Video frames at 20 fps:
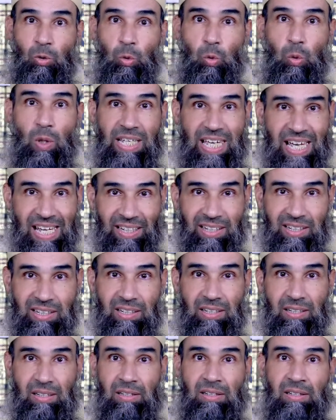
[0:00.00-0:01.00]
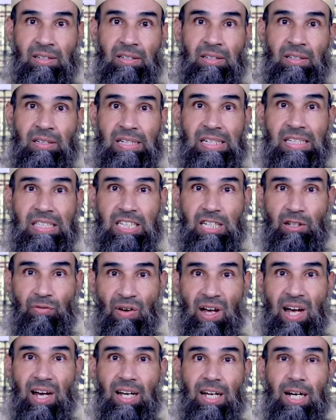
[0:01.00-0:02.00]
ويحكي
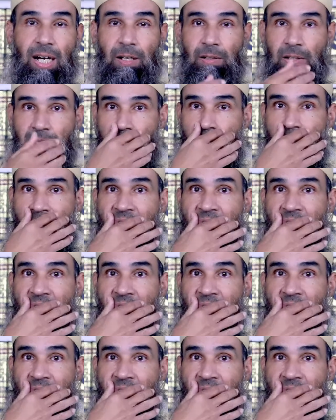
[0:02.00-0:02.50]
الاتفاق